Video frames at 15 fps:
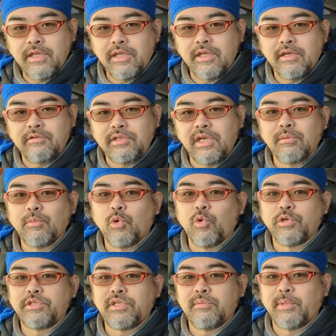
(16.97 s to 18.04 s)
えー、暮れも
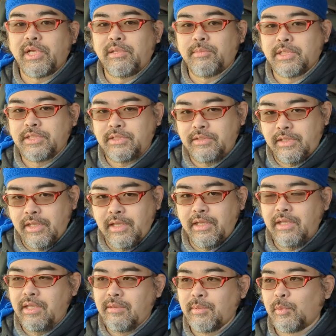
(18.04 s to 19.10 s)
押し迫りまして、
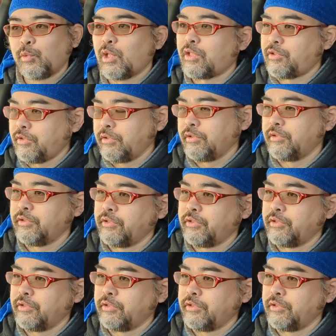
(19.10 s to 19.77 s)
えー、間もなく、